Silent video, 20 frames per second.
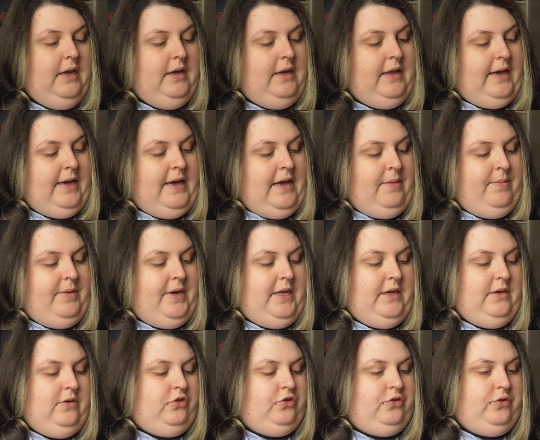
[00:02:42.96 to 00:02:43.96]
Da kann
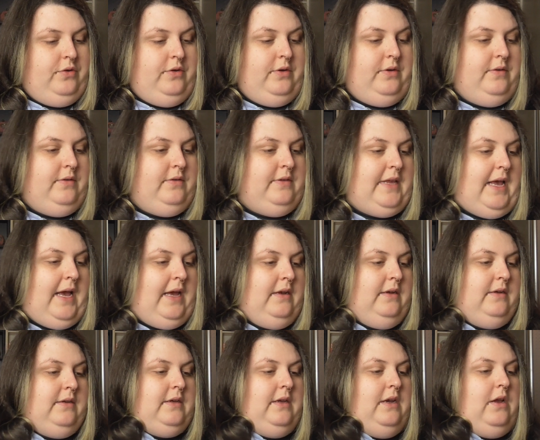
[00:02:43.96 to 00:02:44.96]
man schön
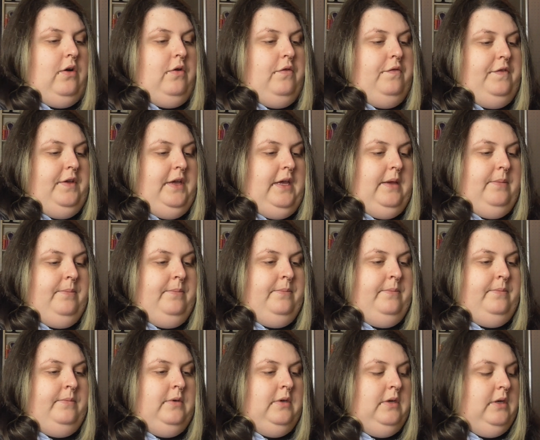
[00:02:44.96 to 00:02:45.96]
Sachen drin
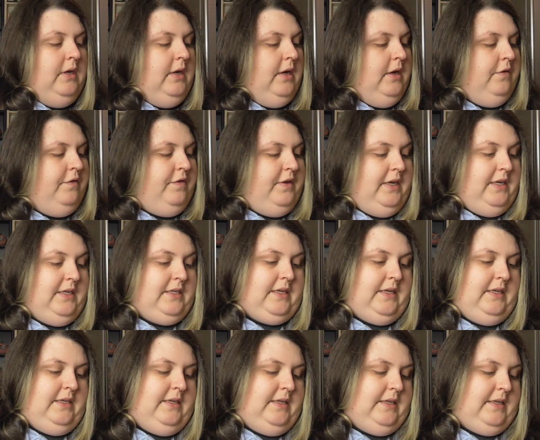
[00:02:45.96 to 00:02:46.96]
aufheben. Finde ich
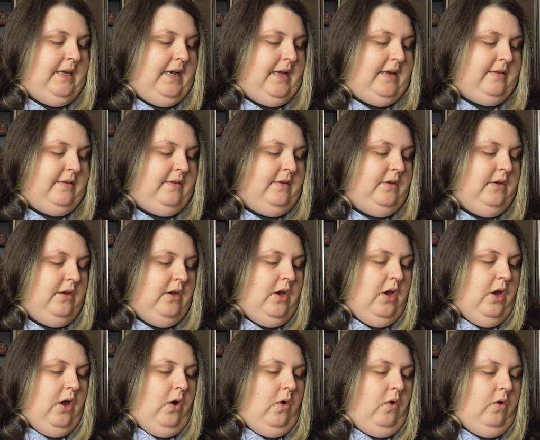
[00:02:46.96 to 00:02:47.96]
richtig klasse.
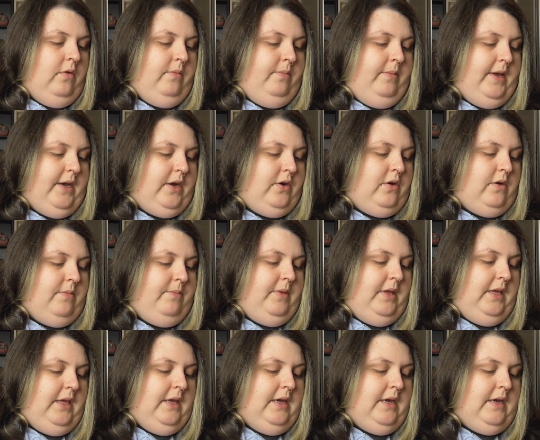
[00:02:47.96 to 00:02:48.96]
Und mir kommen
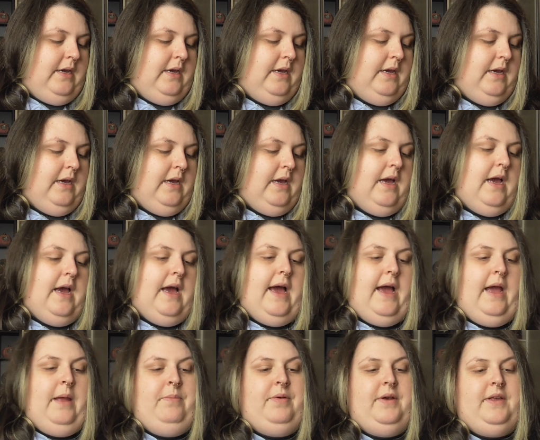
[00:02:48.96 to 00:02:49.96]
hier
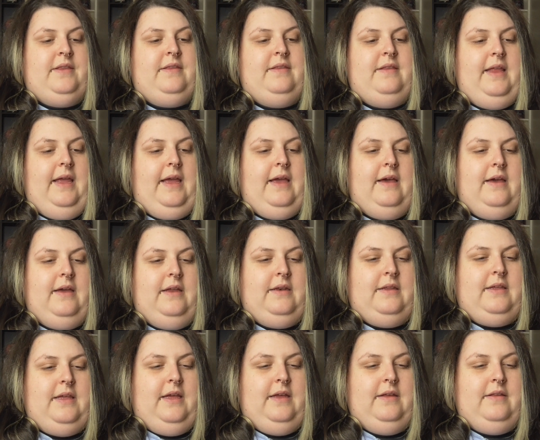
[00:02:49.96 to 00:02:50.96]
ein paar Sticker
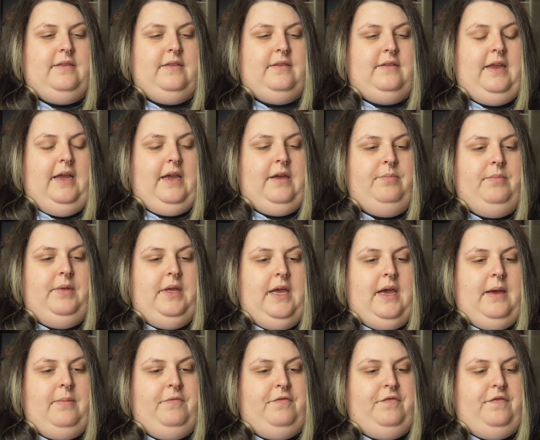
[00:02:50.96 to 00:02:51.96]
entgegen. Stick me,
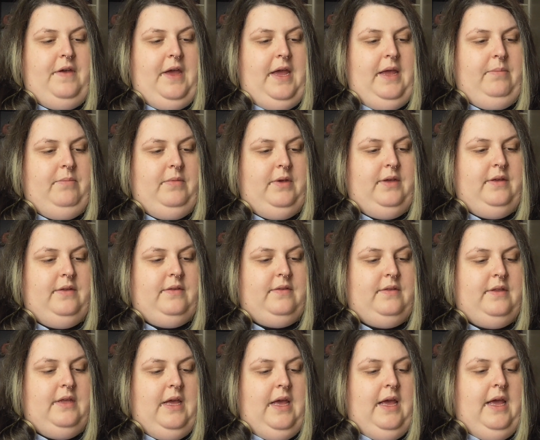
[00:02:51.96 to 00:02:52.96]
I'm
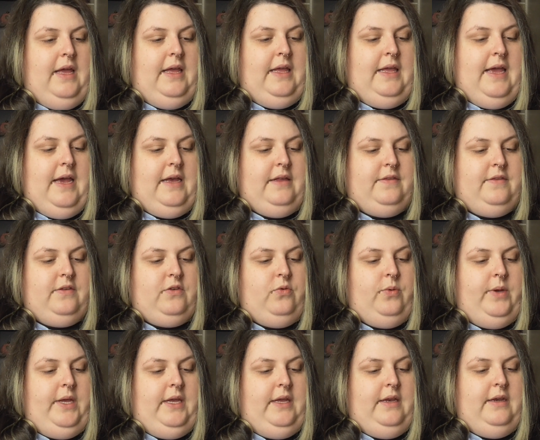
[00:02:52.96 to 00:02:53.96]
famous. Yes,
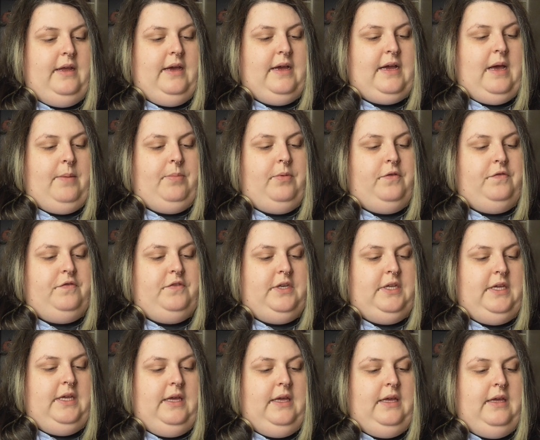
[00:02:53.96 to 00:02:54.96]
Queen. A cup of
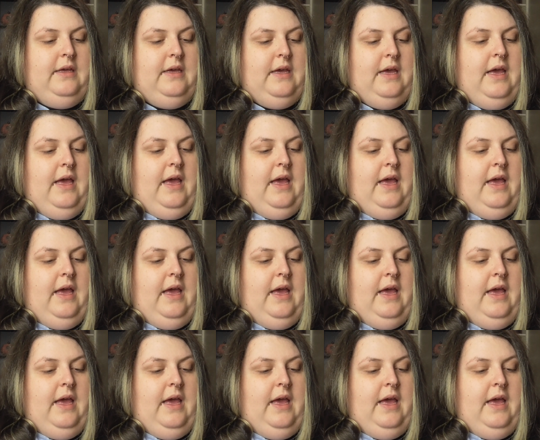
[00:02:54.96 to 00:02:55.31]
tea